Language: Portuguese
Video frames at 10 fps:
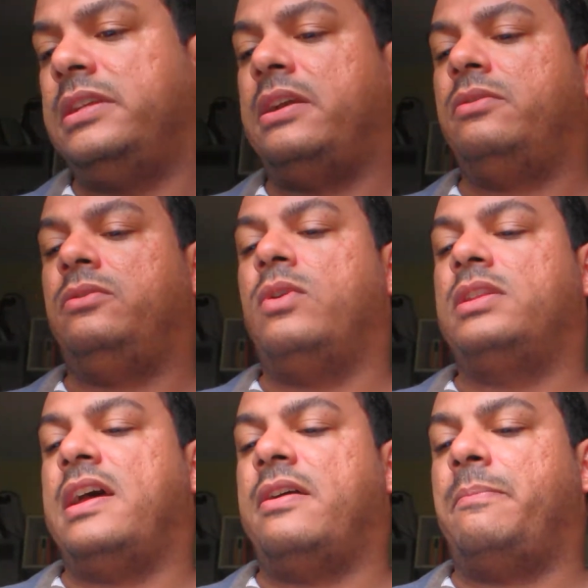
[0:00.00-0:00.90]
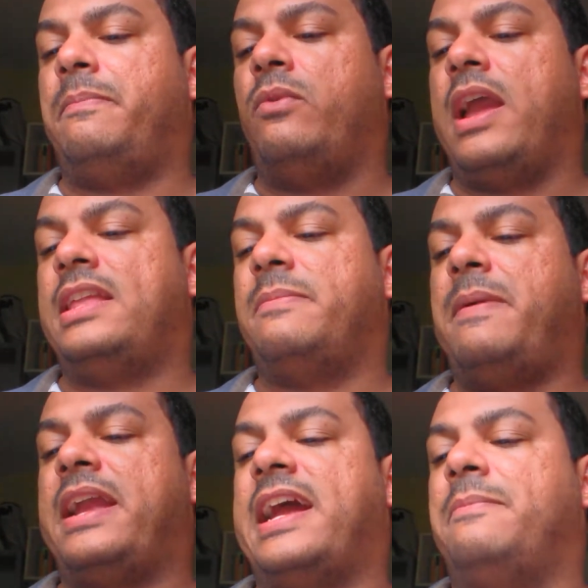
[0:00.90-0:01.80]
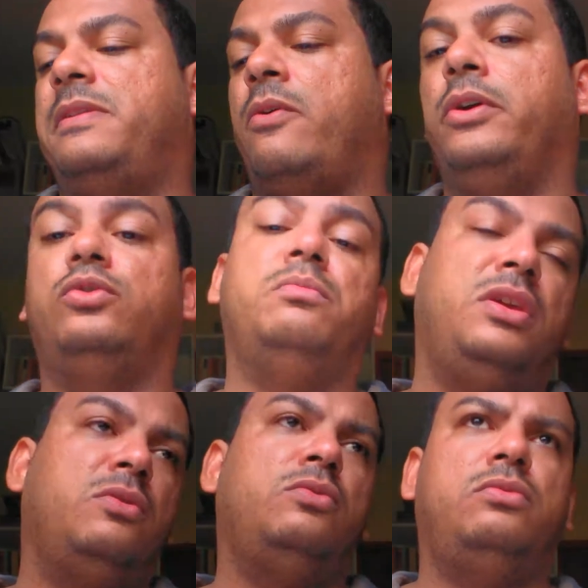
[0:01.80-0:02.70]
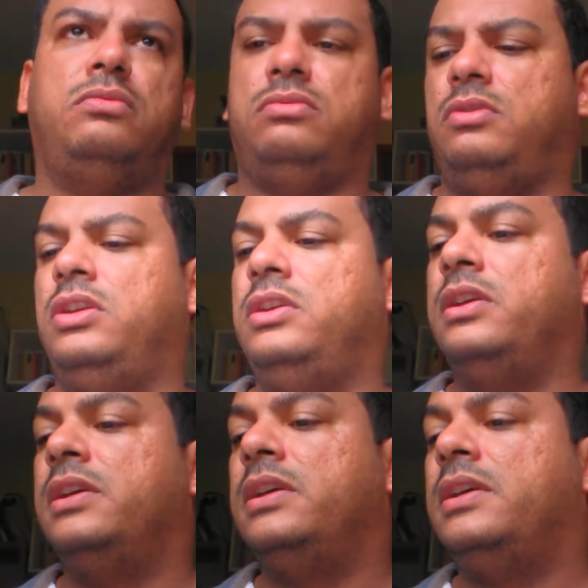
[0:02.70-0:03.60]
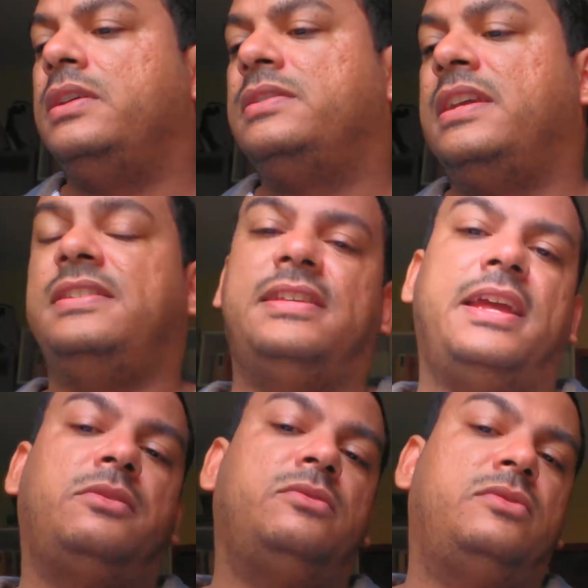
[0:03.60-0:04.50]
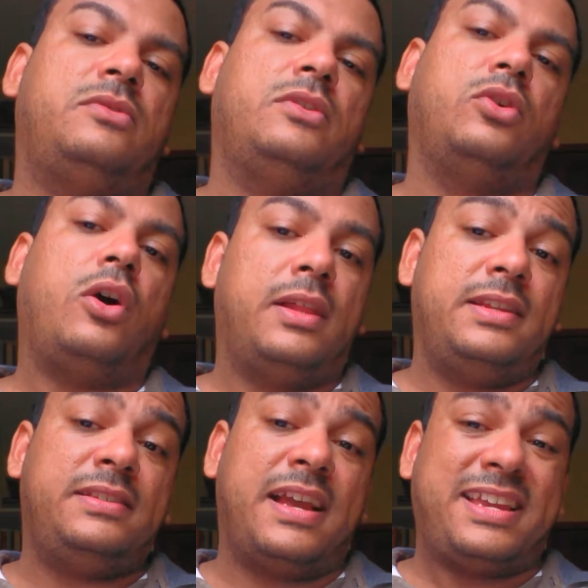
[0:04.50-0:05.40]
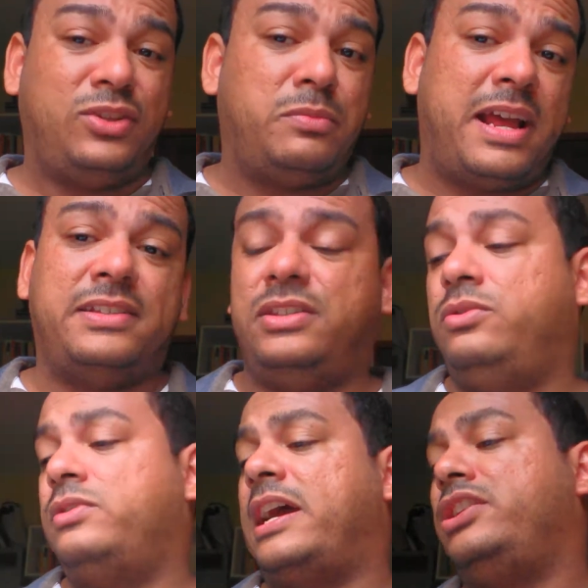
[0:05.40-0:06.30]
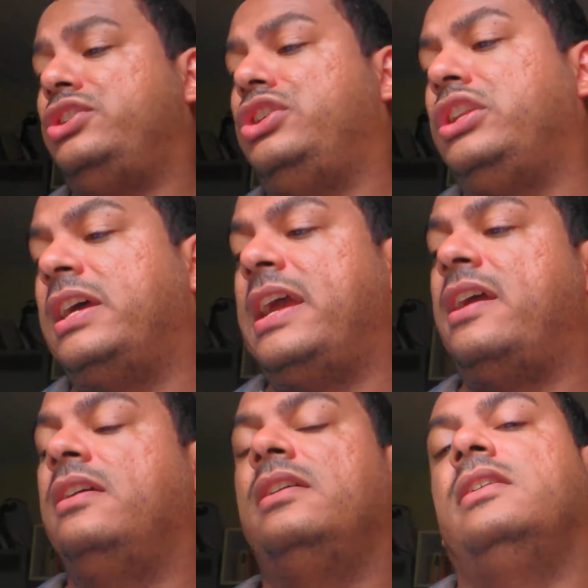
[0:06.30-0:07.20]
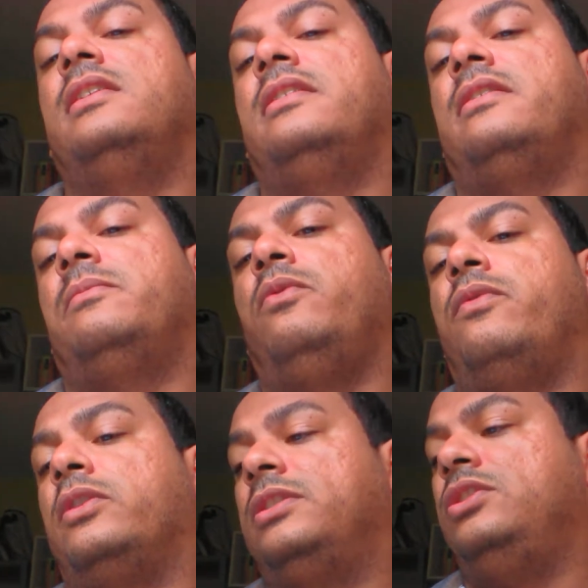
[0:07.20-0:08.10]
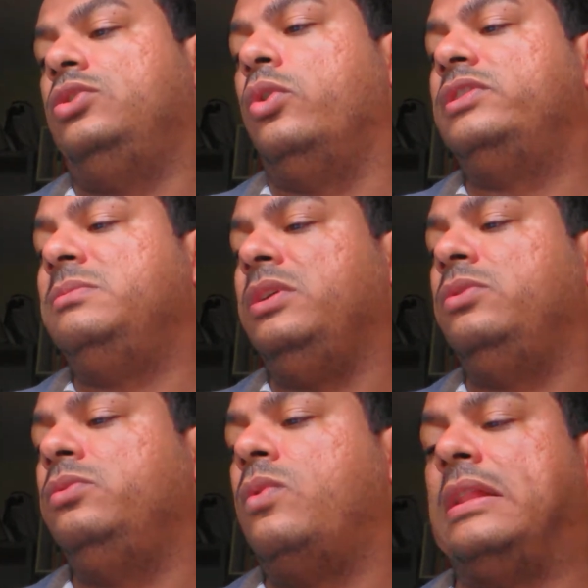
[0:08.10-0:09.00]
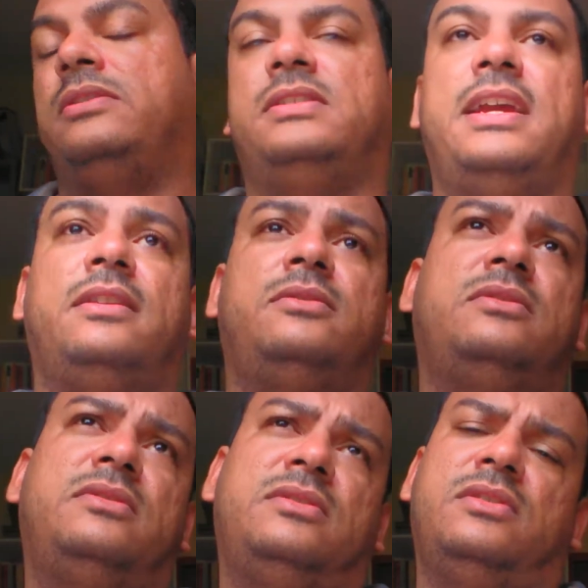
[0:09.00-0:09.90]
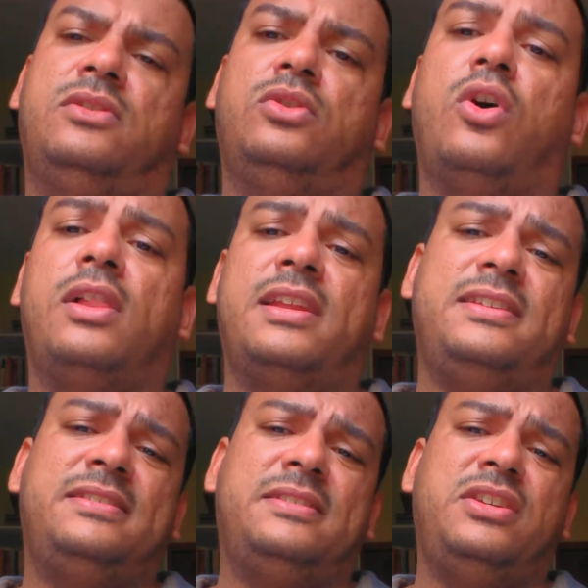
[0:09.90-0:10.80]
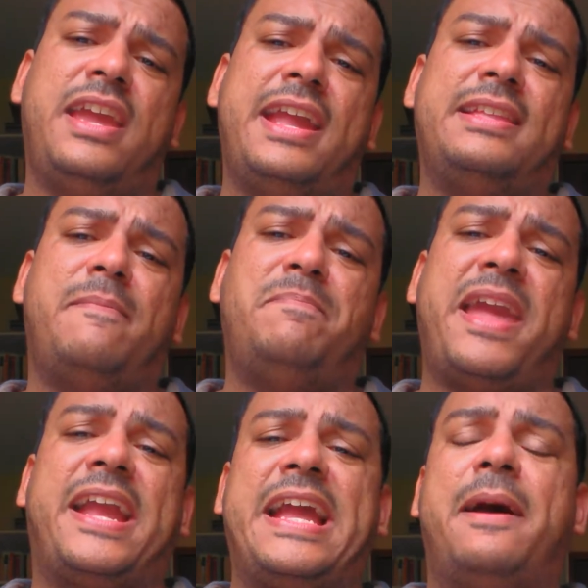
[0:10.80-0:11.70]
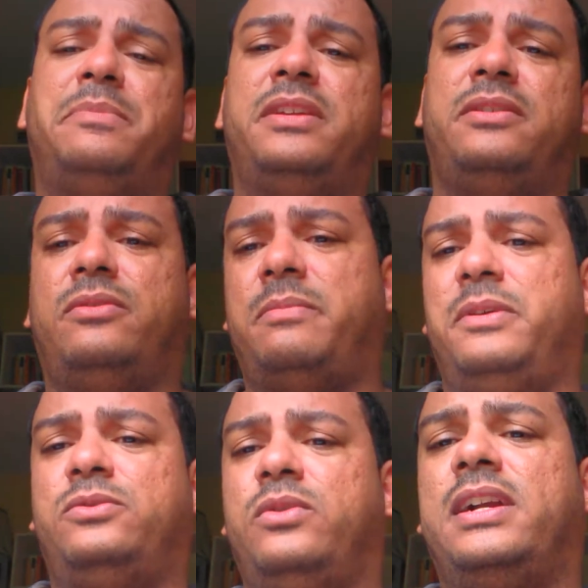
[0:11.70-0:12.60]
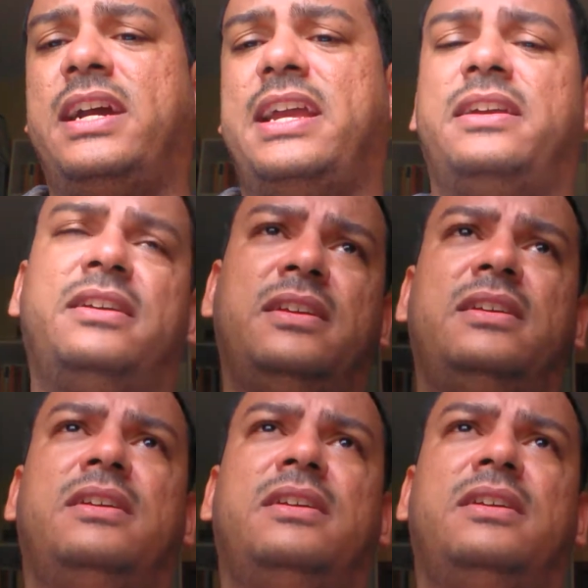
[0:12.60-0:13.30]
Né? Enquanto a, a renda per capita é 8.600 dólares, aqui no Brasil, na Argentina, é por volta de 12.400 dólares de renda per capita que uma pessoa ganha,